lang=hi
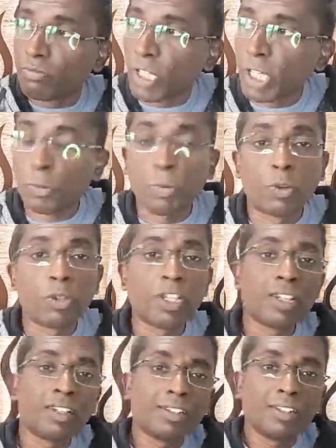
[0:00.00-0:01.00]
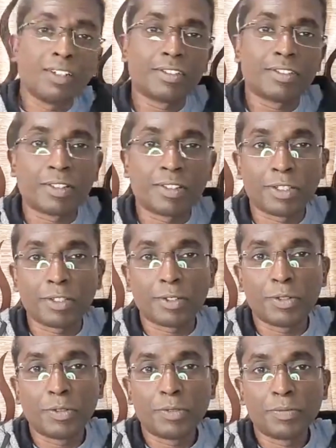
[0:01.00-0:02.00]
एक्सप्लोर ही कहाँ किया है जिंदगी
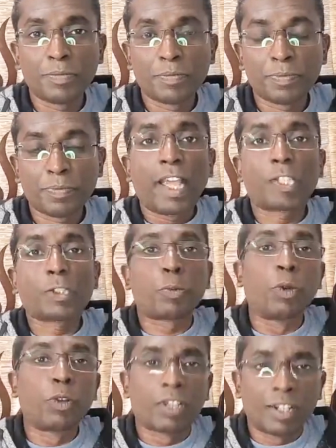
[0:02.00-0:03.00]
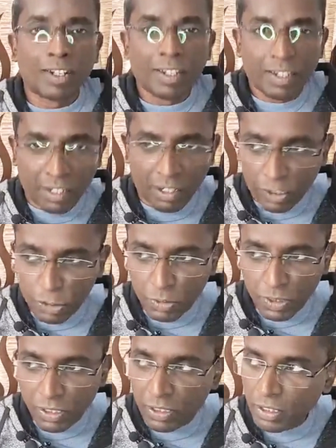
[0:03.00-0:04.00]
को एक्सप्लोर करने के लिए करेज
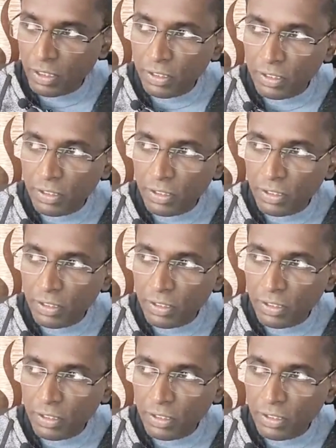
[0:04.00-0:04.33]
भी चाहिए